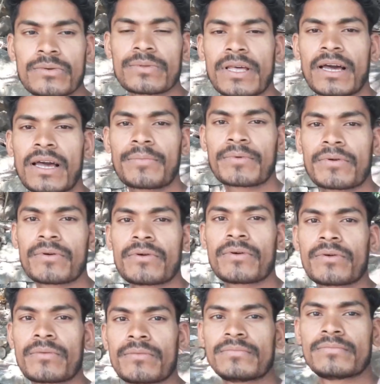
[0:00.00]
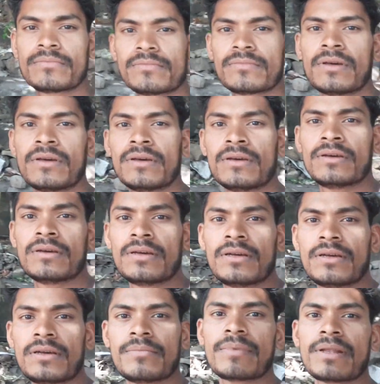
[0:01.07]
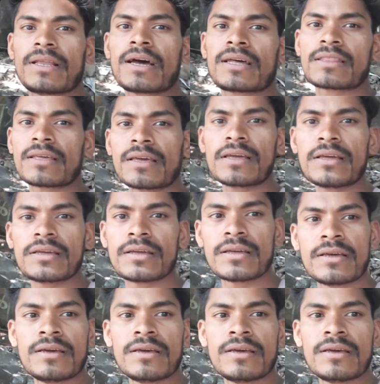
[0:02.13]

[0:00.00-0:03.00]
सुविधाएं आपको मिल जाती है